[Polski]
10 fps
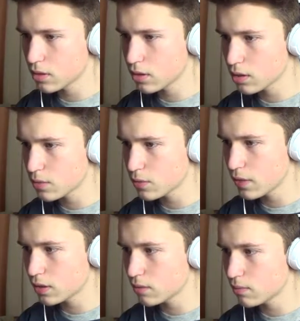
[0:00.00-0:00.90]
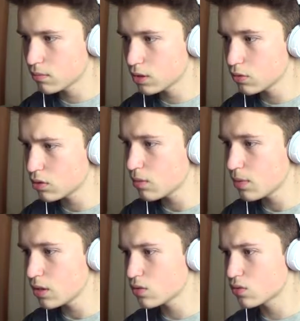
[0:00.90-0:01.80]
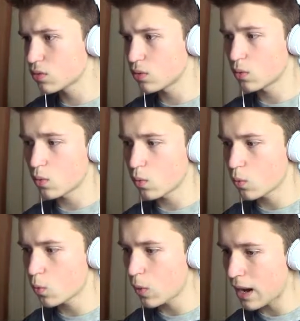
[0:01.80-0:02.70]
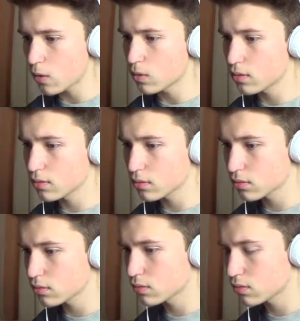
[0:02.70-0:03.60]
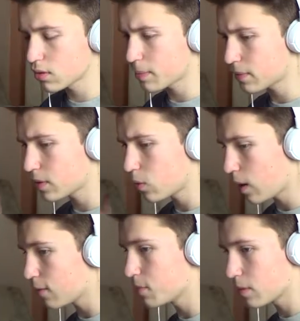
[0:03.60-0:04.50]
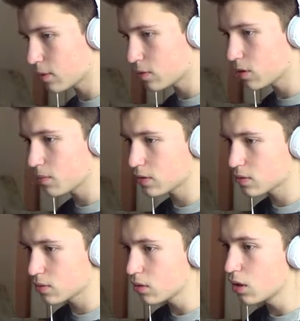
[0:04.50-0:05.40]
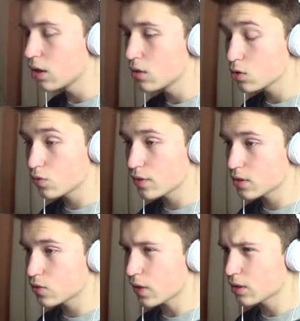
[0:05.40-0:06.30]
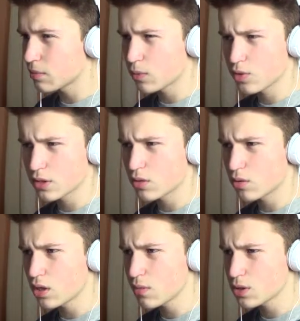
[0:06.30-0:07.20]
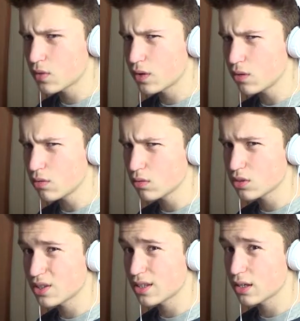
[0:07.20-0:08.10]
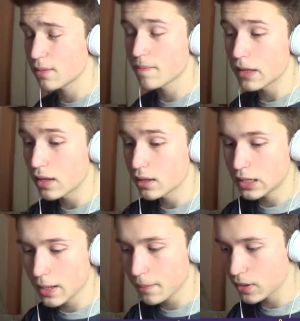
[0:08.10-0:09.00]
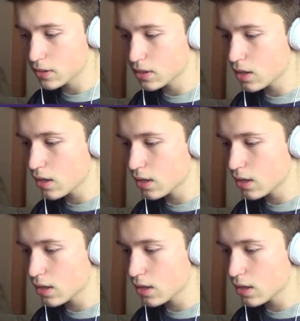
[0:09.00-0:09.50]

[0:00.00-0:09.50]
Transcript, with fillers: Na jakimś fajnym... Na drugim miejscu! Wow! Naprawdę wow, byłem na drugim miejscu. Już 24, miałem 22 przed chwilą, czy nie? Nie mam pojęcia,